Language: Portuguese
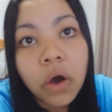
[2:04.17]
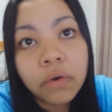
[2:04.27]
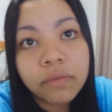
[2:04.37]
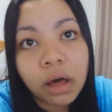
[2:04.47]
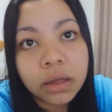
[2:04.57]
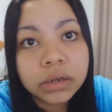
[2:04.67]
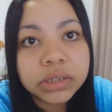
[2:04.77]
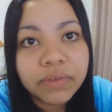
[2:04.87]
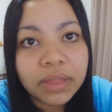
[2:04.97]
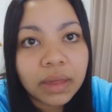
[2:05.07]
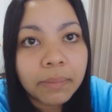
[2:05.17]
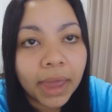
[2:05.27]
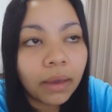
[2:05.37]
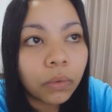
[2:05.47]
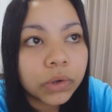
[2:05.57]
O vlog hoje vai ser
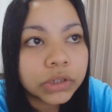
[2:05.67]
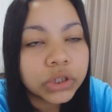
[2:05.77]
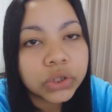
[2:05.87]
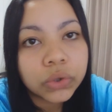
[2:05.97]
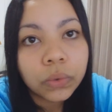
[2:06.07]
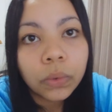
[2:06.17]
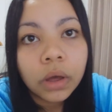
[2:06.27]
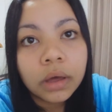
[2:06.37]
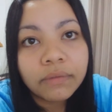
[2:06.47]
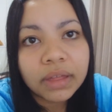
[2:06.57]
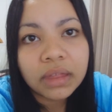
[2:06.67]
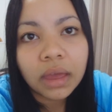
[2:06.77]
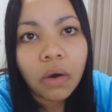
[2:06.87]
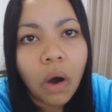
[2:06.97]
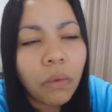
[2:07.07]
bem curtinho. Vai
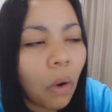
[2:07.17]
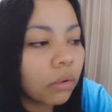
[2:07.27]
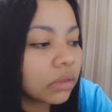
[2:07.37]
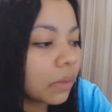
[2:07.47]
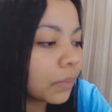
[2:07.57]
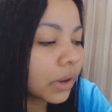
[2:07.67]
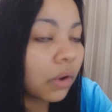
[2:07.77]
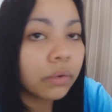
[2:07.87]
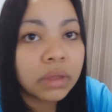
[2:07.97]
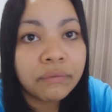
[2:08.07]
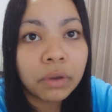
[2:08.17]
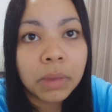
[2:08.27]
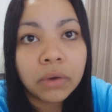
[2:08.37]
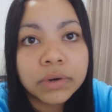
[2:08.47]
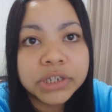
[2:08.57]
ser igual ontem, porque ontem foi
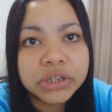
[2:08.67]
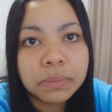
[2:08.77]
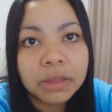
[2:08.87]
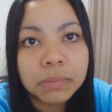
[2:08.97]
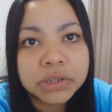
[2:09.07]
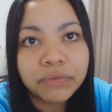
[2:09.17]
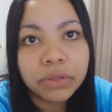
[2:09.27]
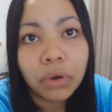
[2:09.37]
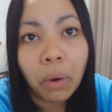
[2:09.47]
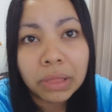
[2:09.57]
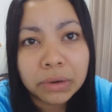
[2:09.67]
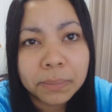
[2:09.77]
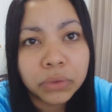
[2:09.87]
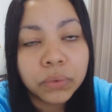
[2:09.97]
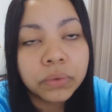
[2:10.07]
bem curtinho mesmo. Acho que foi só 4
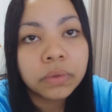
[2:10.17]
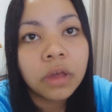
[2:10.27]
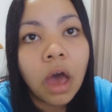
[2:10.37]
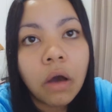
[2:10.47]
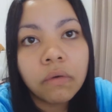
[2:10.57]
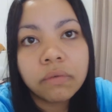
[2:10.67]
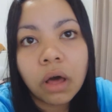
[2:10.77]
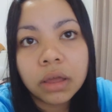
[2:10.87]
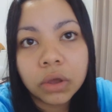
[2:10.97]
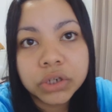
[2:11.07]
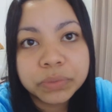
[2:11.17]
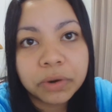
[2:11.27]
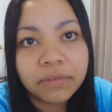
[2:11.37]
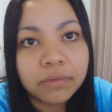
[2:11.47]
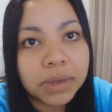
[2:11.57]
minutos. O vlog hoje
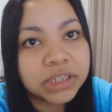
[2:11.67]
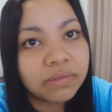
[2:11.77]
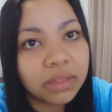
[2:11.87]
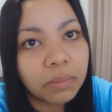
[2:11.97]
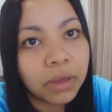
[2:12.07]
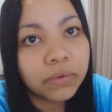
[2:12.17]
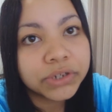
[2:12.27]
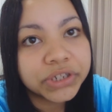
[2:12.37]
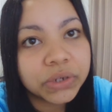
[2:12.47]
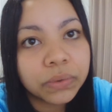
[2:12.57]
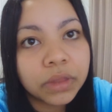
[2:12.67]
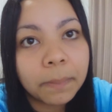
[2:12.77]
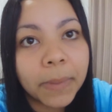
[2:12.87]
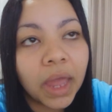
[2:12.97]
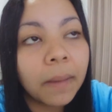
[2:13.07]
provavelmente vai ser bem curtinho
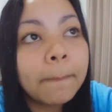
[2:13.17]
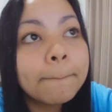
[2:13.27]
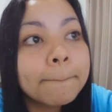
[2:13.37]
também.